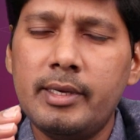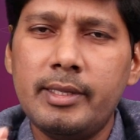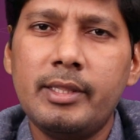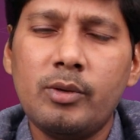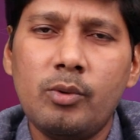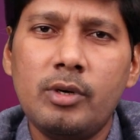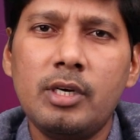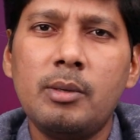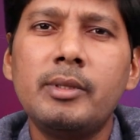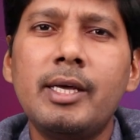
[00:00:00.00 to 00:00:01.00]
ఏదైతే
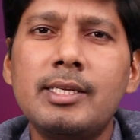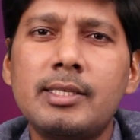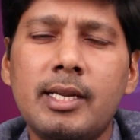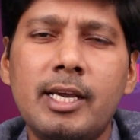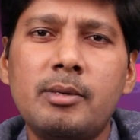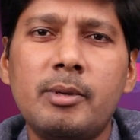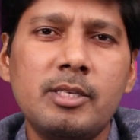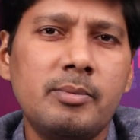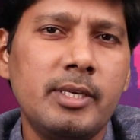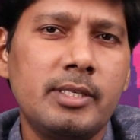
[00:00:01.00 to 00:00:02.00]
కొంటున్నామో దాని స్ట్రైక్
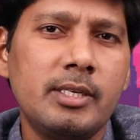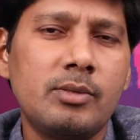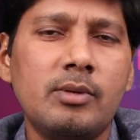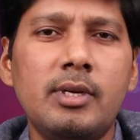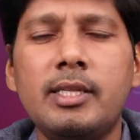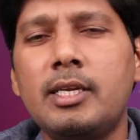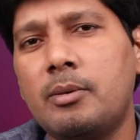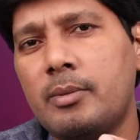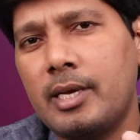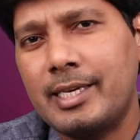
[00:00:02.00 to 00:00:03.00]
ప్రైస్ బేస్ చేసుకుని అది
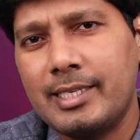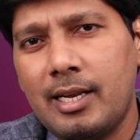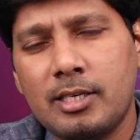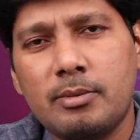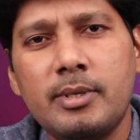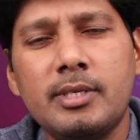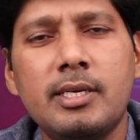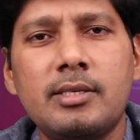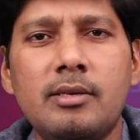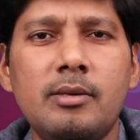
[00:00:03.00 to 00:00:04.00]
నేను మీకు ఎక్సెల్ ఎక్స్ప్లెయిన్
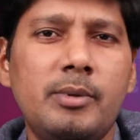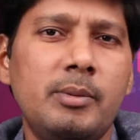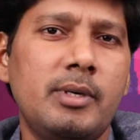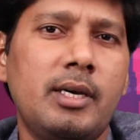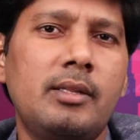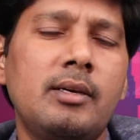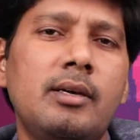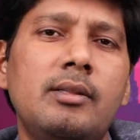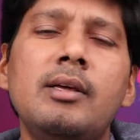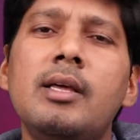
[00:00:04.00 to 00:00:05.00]
చేస్తాను ఇప్పుడు మీకు అర్థం
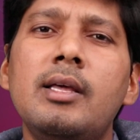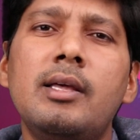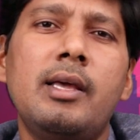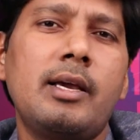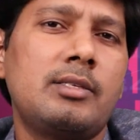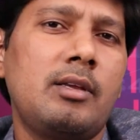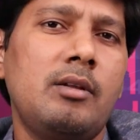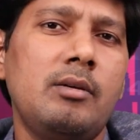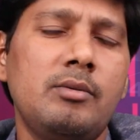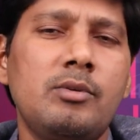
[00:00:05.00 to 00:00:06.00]
కాదు
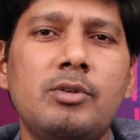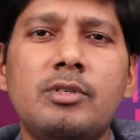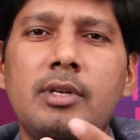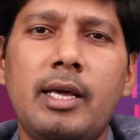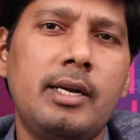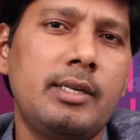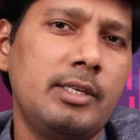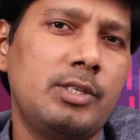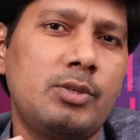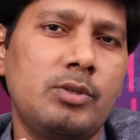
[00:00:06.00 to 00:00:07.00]
ఎక్సెల్లో ఇంకొంచెం క్లారిటీ
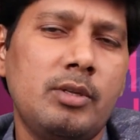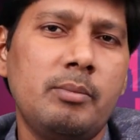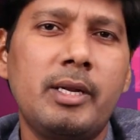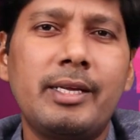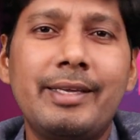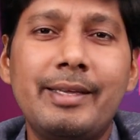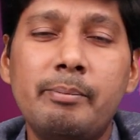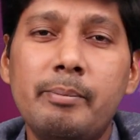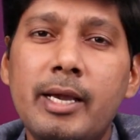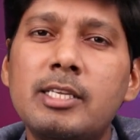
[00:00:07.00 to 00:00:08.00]
తెచ్చుకుందాం మనకి
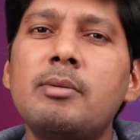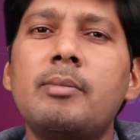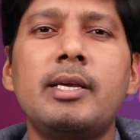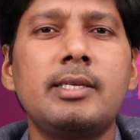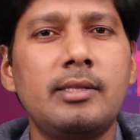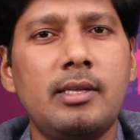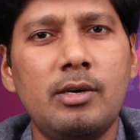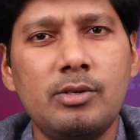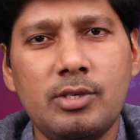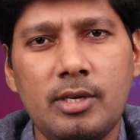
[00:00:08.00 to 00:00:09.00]
మ్యాక్సిమం లాస్ ఎంత
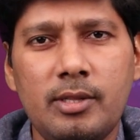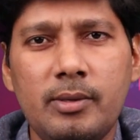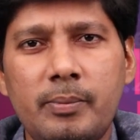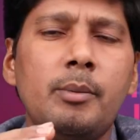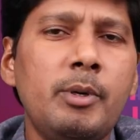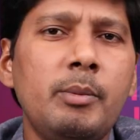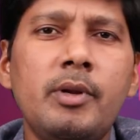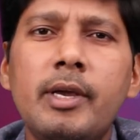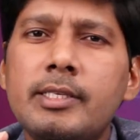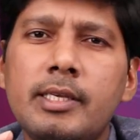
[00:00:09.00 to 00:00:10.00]
రావచ్చు అన్నది ఇప్పుడు
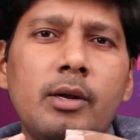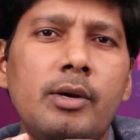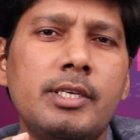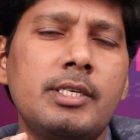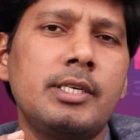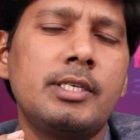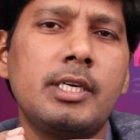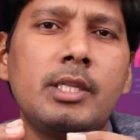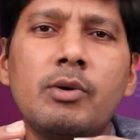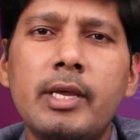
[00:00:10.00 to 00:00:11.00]
మనం ఎక్సెల్లో డిస్కస్
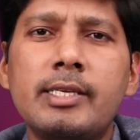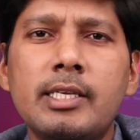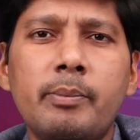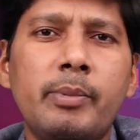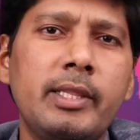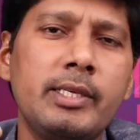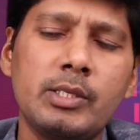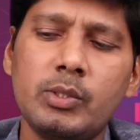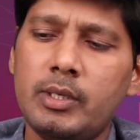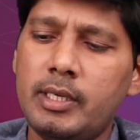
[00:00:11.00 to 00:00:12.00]
చేద్దాం ఒక ఎగ్జాంపుల్
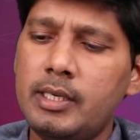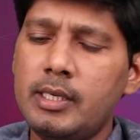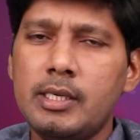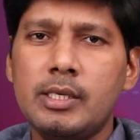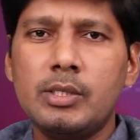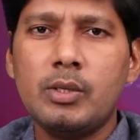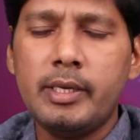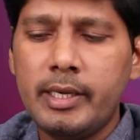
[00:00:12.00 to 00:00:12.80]
తీసుకొని సో